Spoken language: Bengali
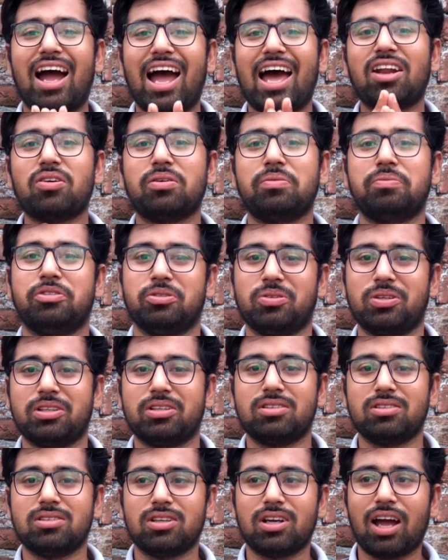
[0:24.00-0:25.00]
হ্যালো
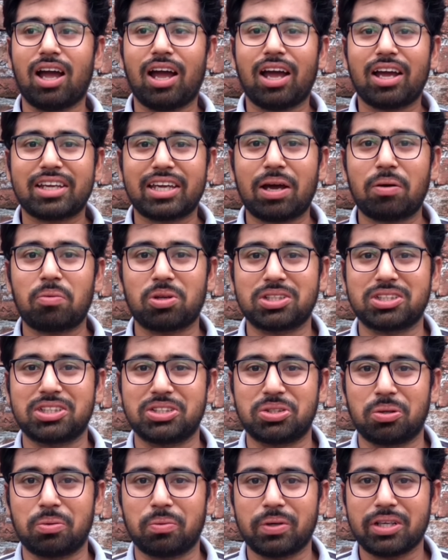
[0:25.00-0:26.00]
এভরিওয়ান কেমন
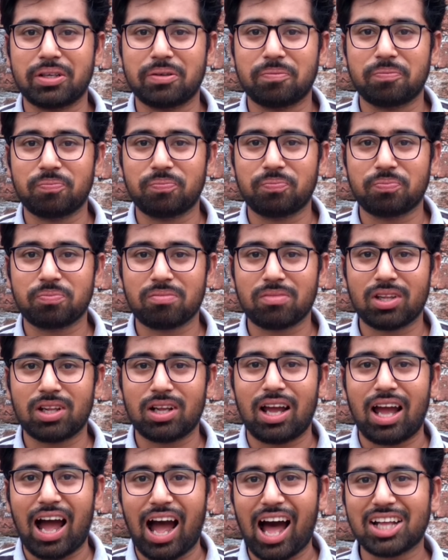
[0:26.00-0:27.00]
আছেন সবাই
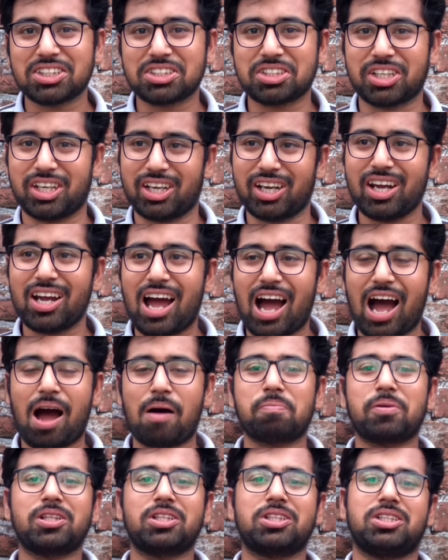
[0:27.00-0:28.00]
আজকে
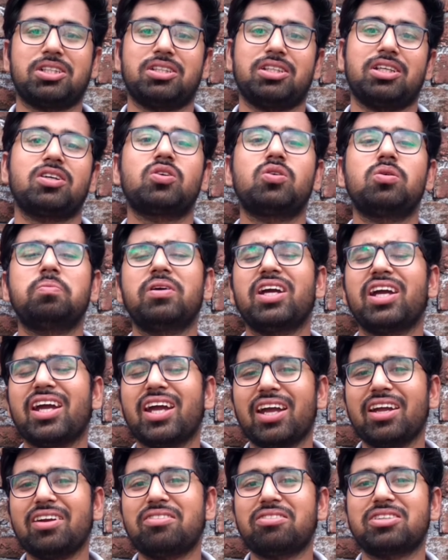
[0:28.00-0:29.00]
আপনাদের সাথে খুব
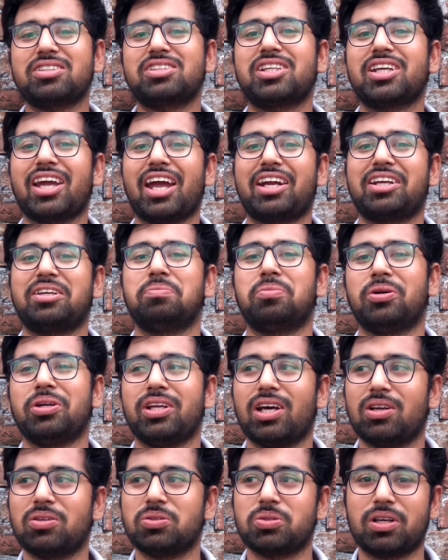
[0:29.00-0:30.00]
ইন্টারেস্টিং একটি বই
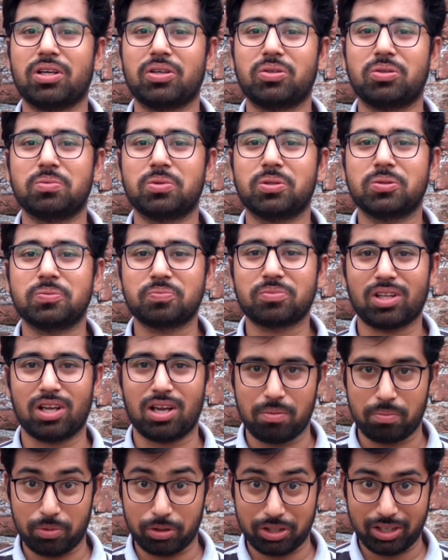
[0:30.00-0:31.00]
নিয়ে আলোচনা করব
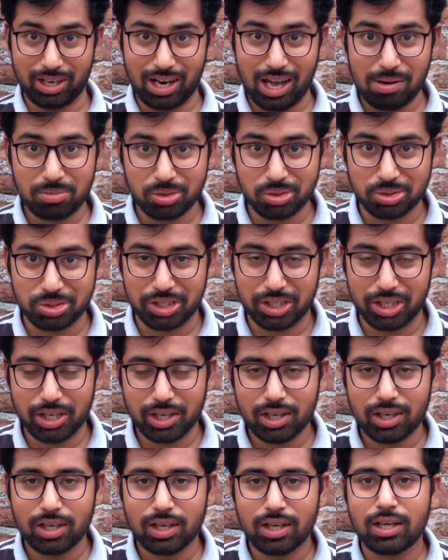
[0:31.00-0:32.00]
বইটির নাম হচ্ছে
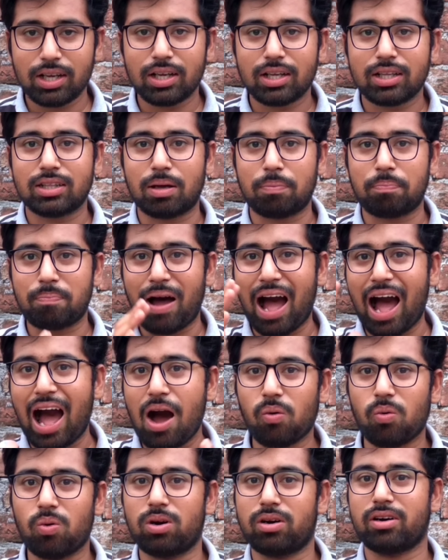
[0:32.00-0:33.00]
দ্য
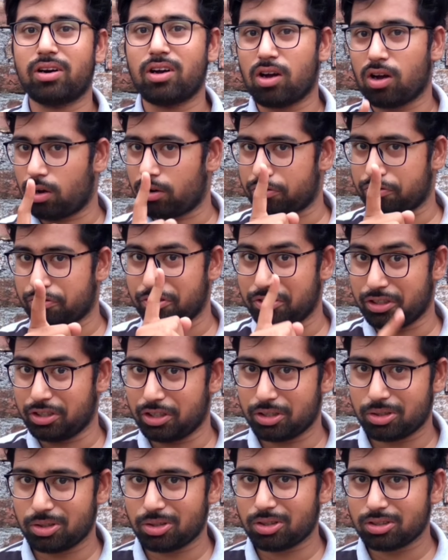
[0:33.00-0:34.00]
পাওয়ার অফ
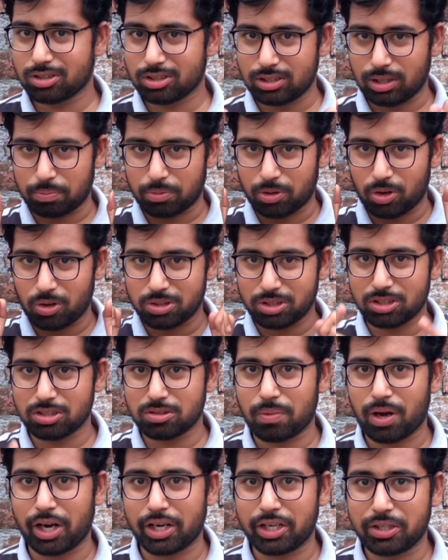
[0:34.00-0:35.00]
ইয়োর
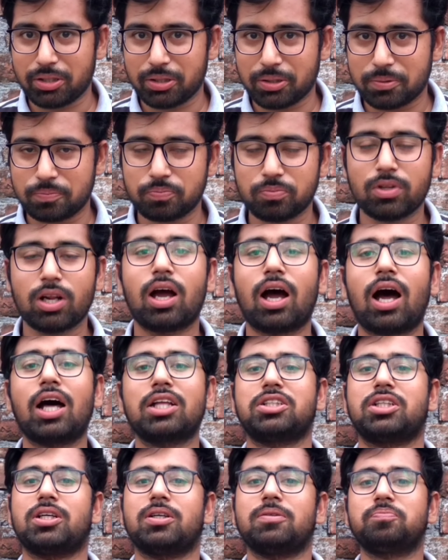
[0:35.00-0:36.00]
সাবকনশিয়াস মাইন্ড
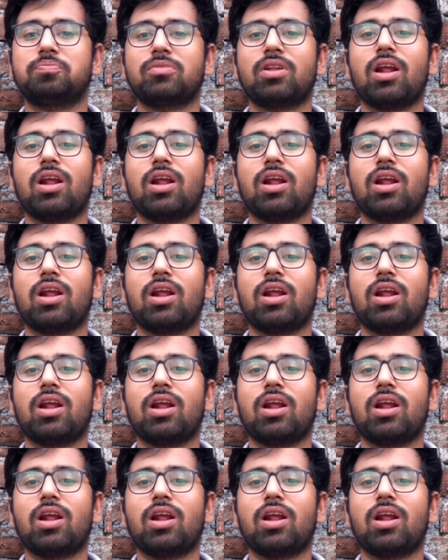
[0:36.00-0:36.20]
আচ্ছা